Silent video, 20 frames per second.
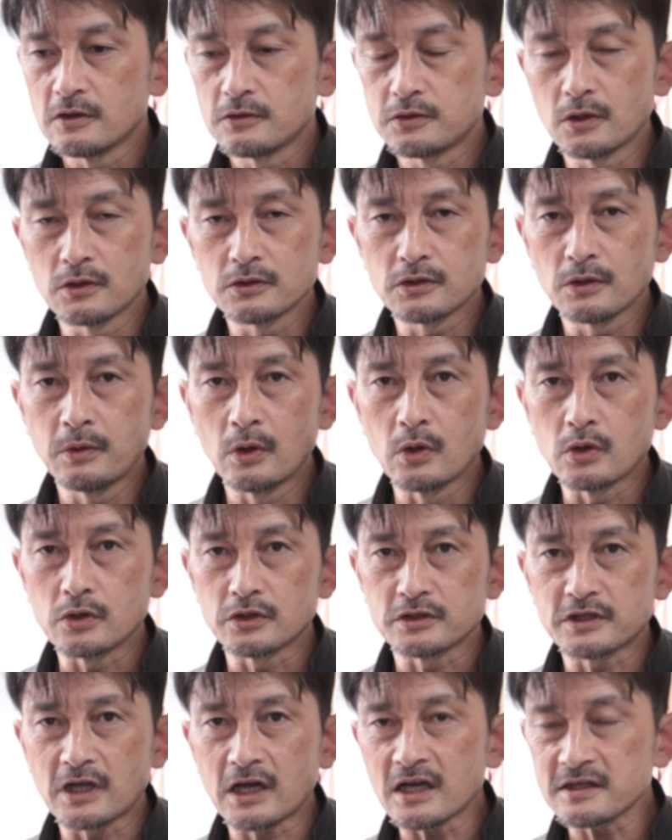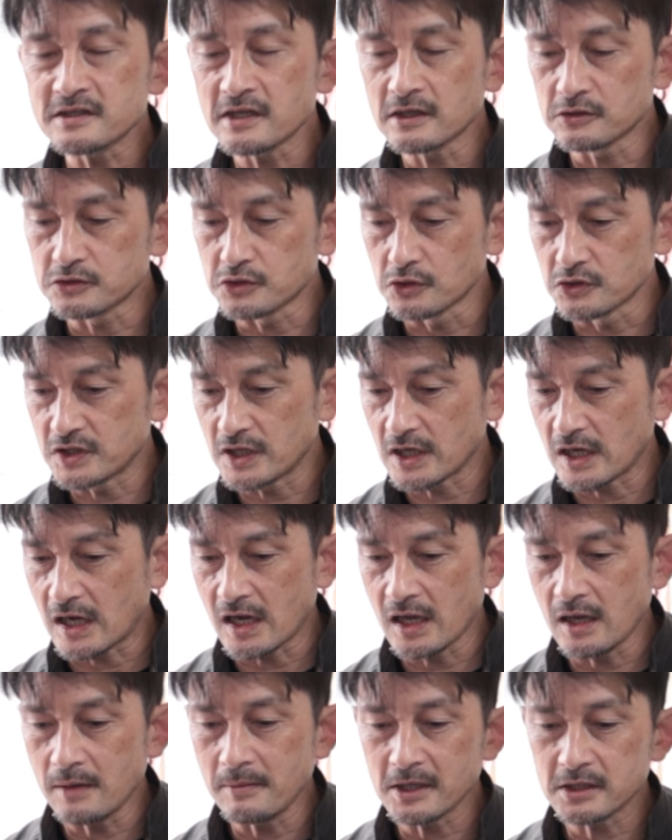フロントフォークの高さの調整
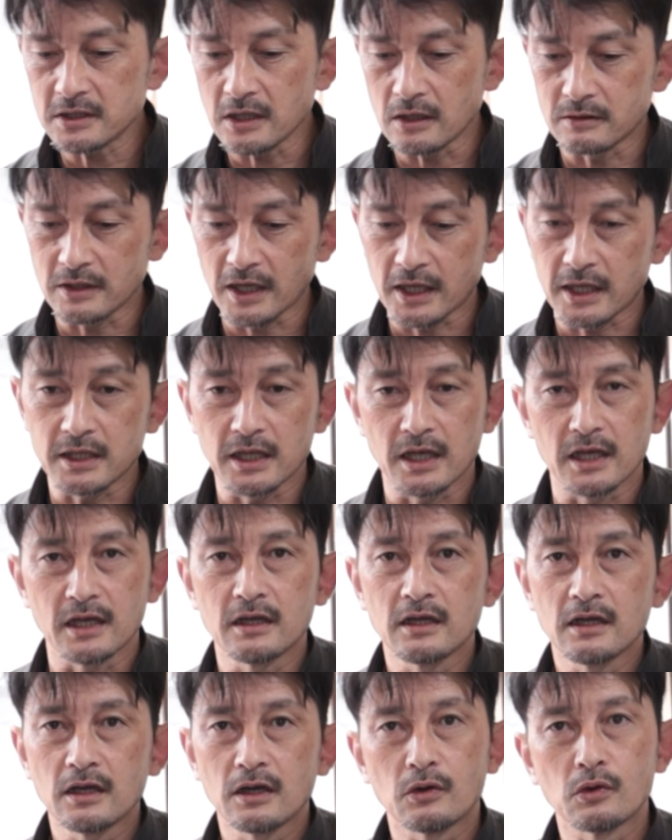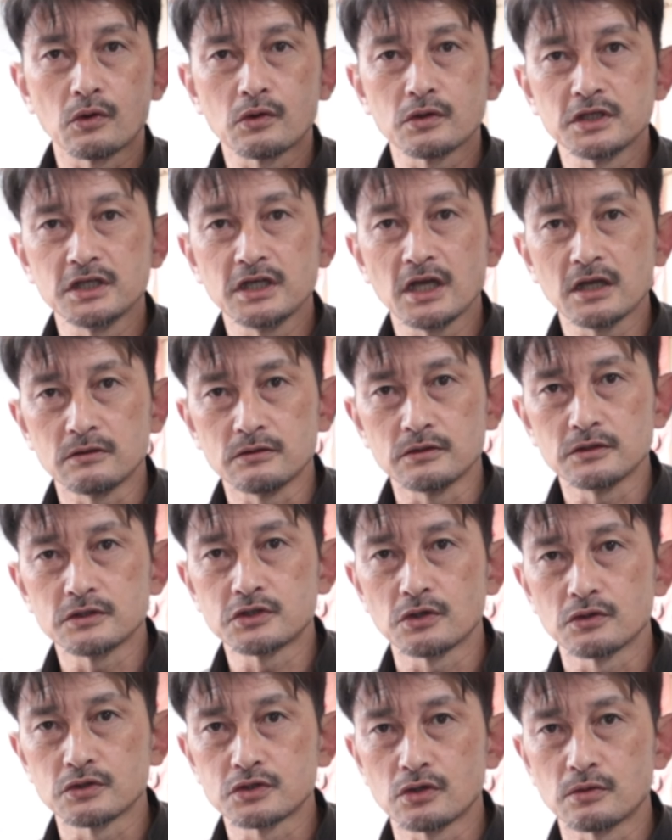が誤っているだけで、起こり得る
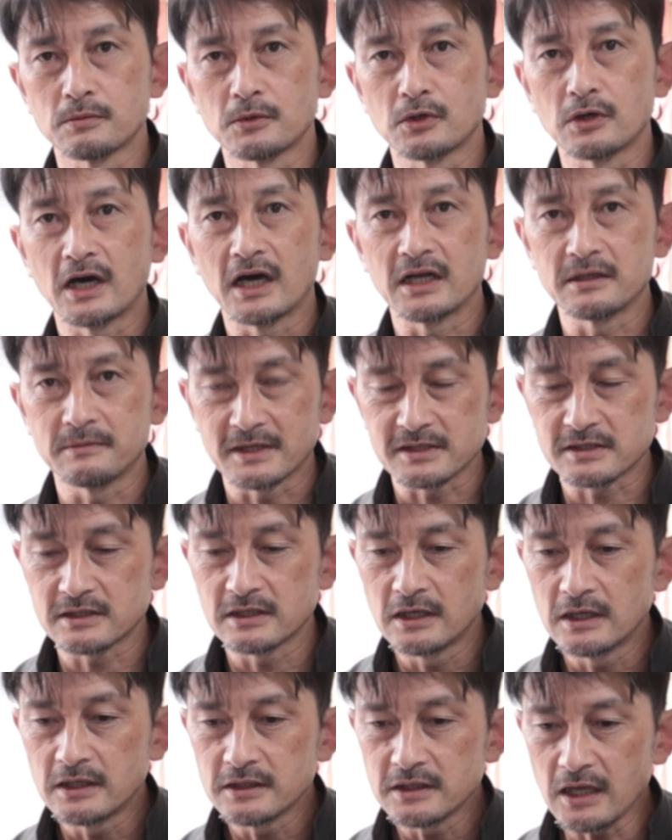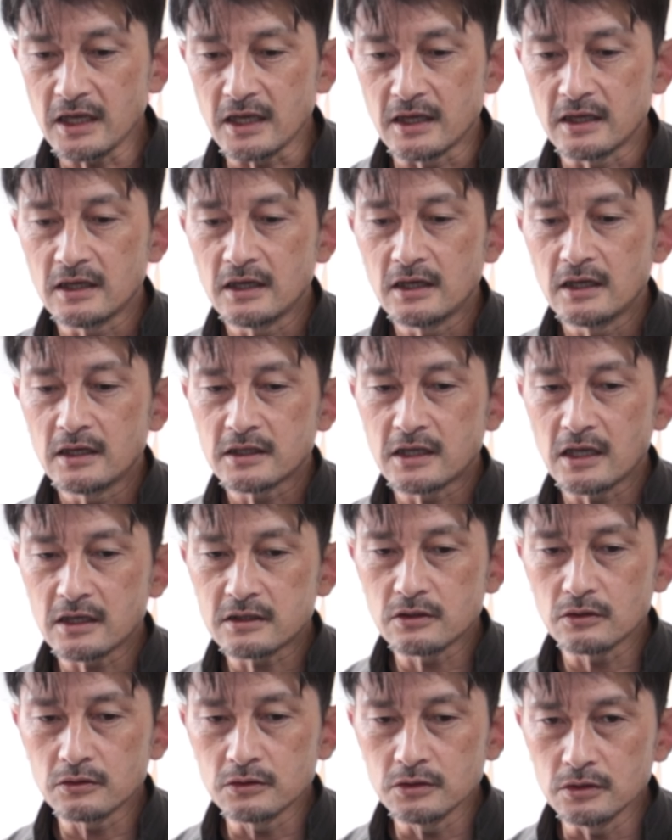症状もあります。で、
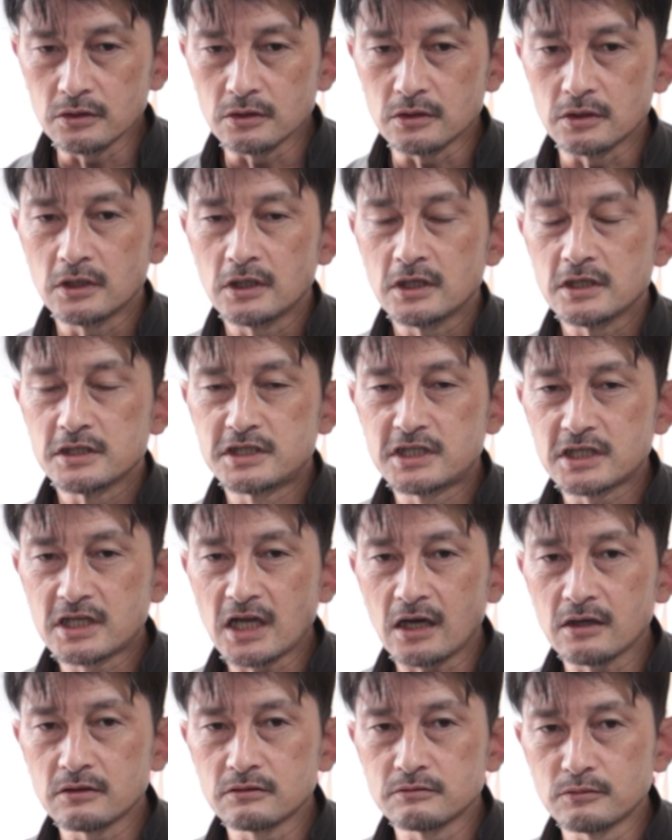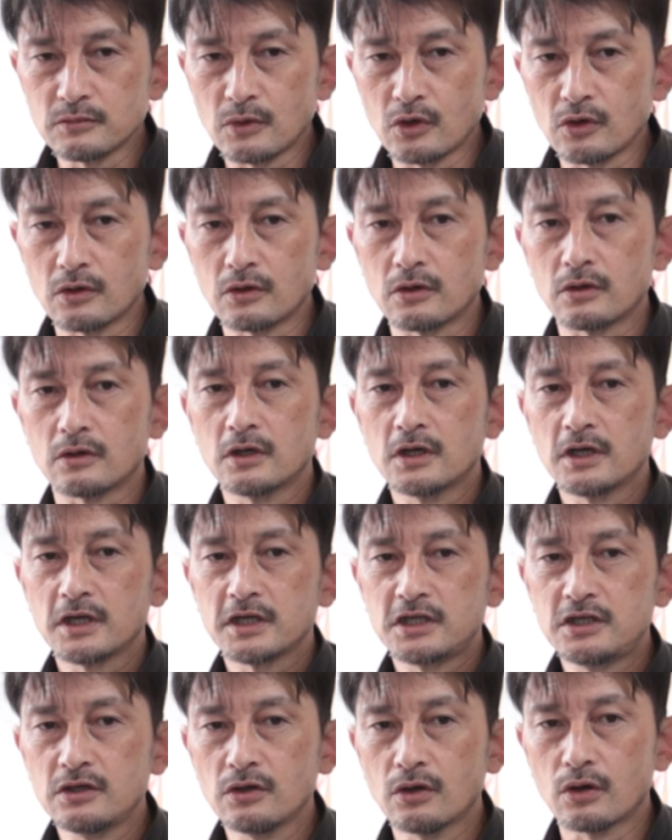結局、時間も
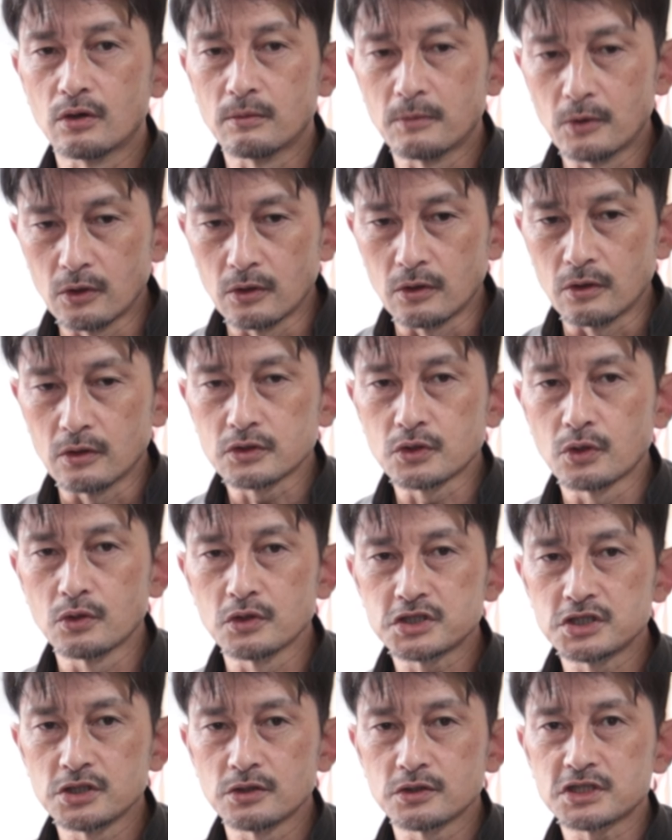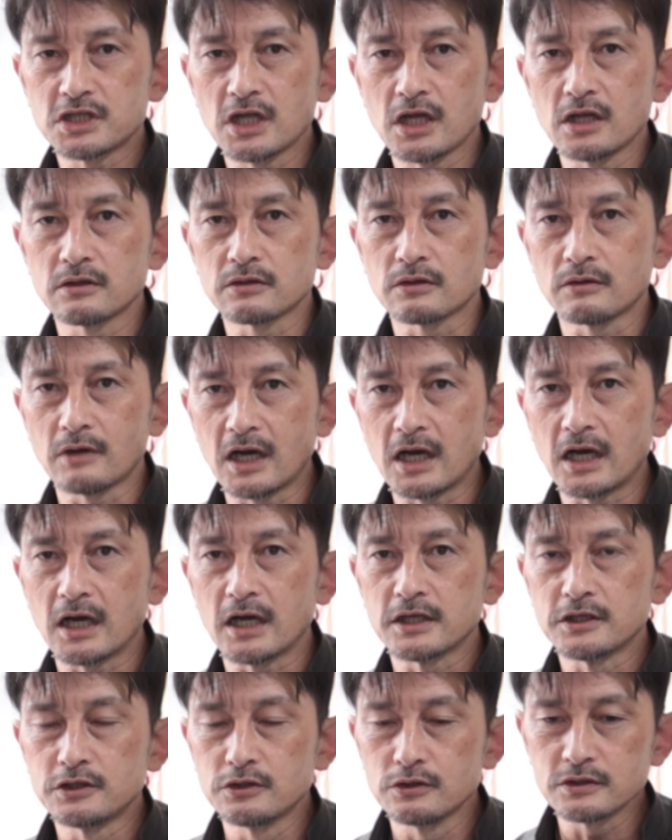費用も投資をしているの
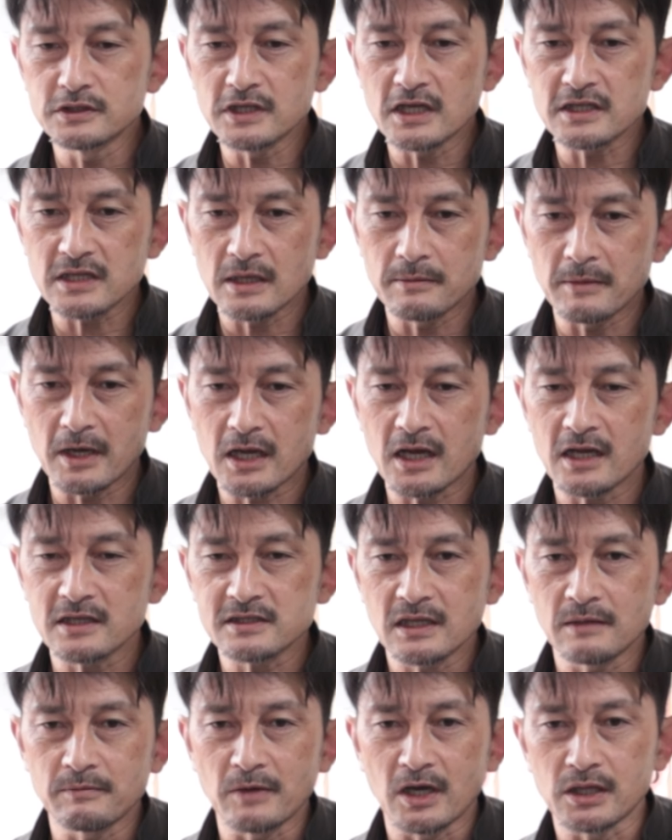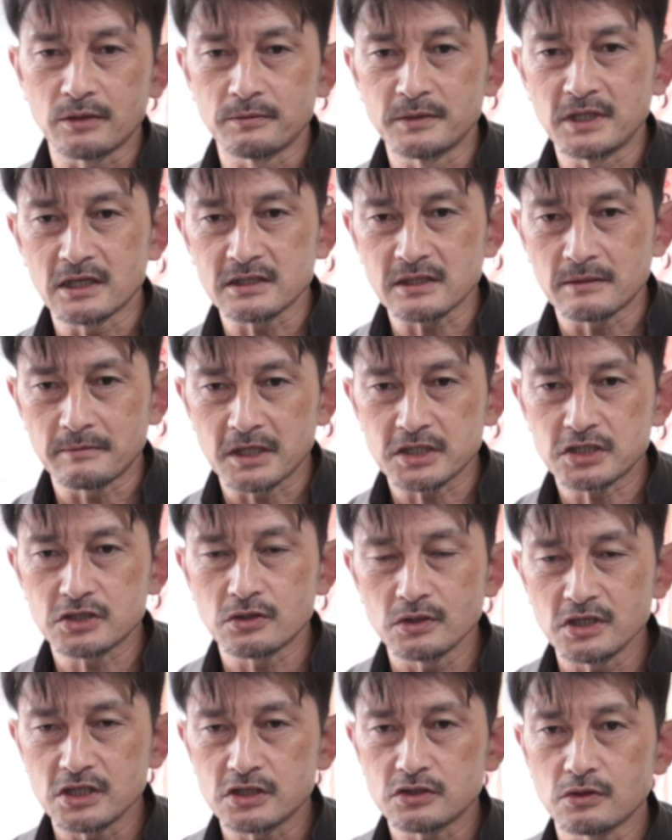は、ユーザー様、カスタマーの皆様、一
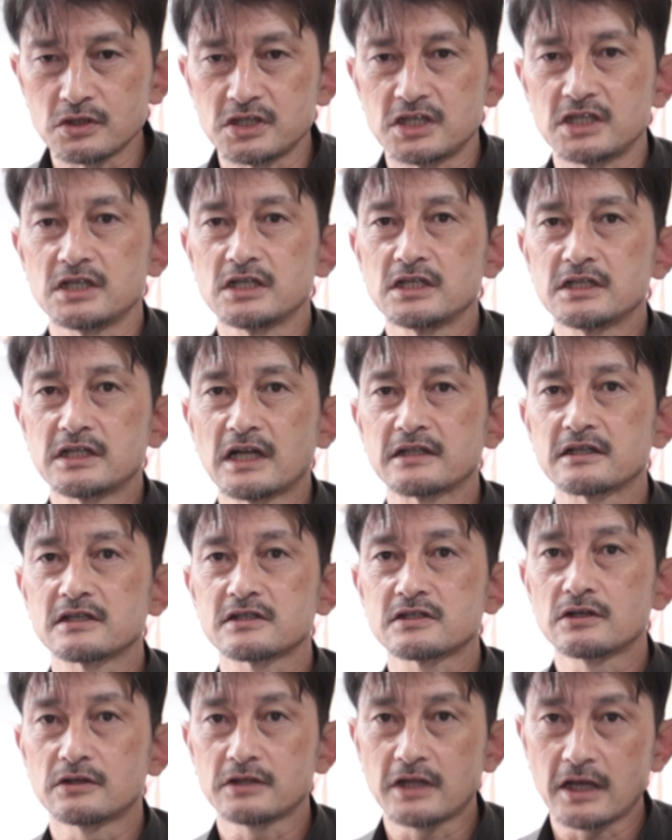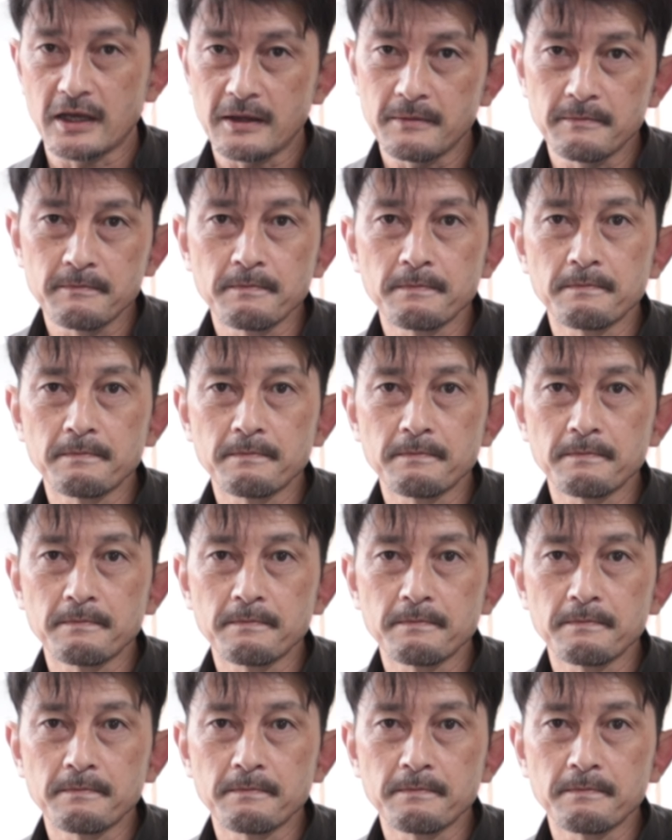人一人なんですよね。